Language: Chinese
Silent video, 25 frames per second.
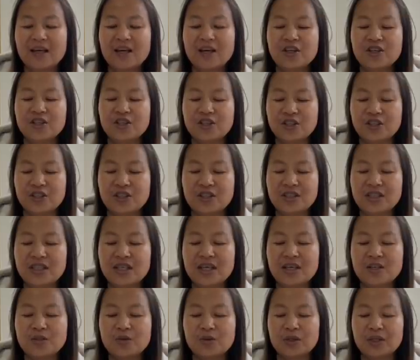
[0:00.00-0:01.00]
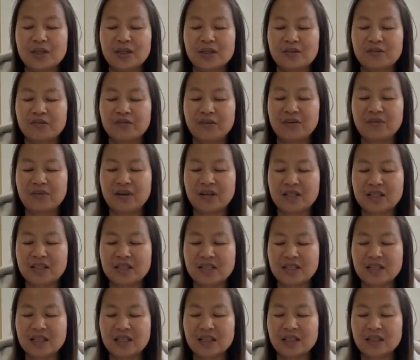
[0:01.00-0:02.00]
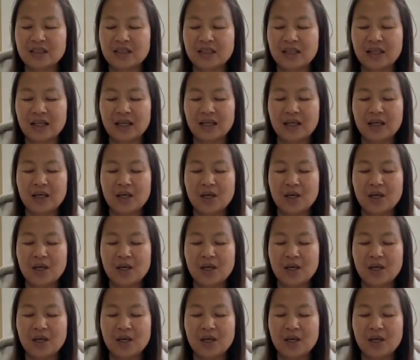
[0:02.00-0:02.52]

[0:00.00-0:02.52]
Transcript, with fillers: 直接就可以飞往世界各地了。